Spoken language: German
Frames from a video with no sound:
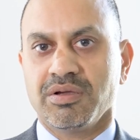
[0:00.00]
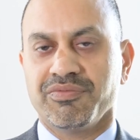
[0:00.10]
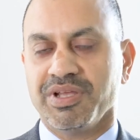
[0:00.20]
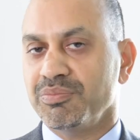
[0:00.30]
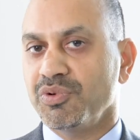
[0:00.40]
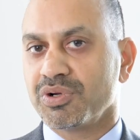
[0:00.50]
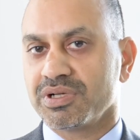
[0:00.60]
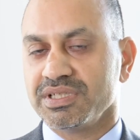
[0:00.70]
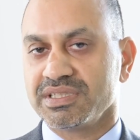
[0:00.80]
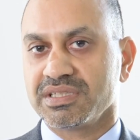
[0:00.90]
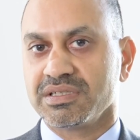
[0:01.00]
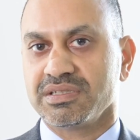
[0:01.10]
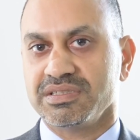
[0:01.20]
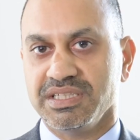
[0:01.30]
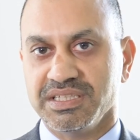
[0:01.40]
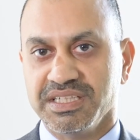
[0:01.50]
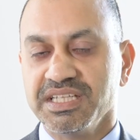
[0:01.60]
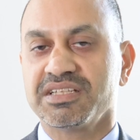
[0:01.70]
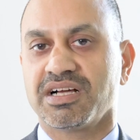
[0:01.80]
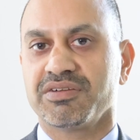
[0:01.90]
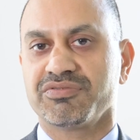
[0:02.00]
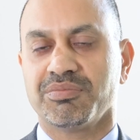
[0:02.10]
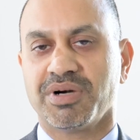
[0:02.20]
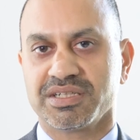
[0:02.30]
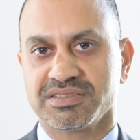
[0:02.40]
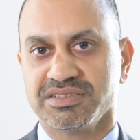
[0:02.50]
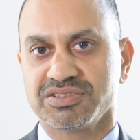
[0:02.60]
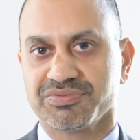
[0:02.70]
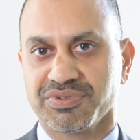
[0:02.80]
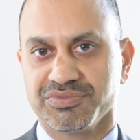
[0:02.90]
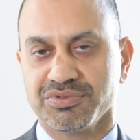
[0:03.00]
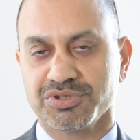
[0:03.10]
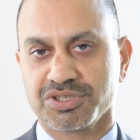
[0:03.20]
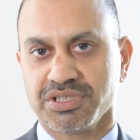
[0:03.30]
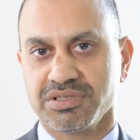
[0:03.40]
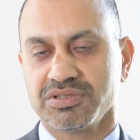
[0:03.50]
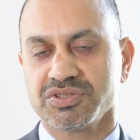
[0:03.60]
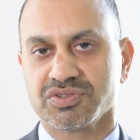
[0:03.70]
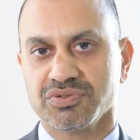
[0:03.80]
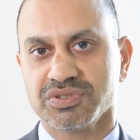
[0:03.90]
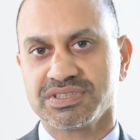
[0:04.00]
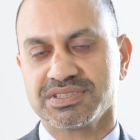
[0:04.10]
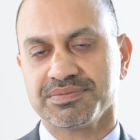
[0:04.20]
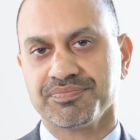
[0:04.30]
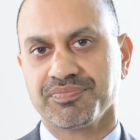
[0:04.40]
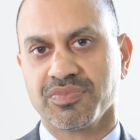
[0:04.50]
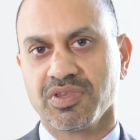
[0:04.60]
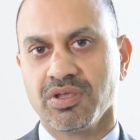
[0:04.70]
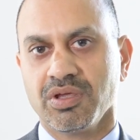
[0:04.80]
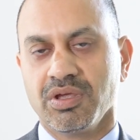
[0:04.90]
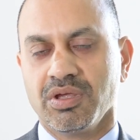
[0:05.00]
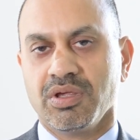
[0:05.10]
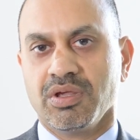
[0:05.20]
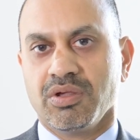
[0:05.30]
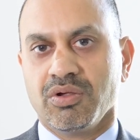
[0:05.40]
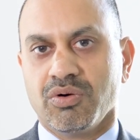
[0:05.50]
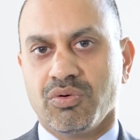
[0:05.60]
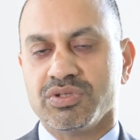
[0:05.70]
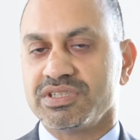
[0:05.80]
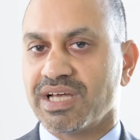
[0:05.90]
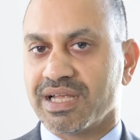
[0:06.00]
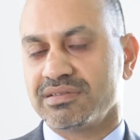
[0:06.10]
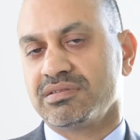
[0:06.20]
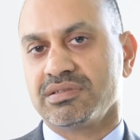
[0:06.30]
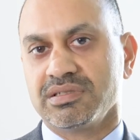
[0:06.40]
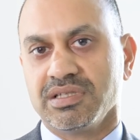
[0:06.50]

Wenn möglich, die digitalen Formate, die zur Verfügung stehen, zu nutzen und dann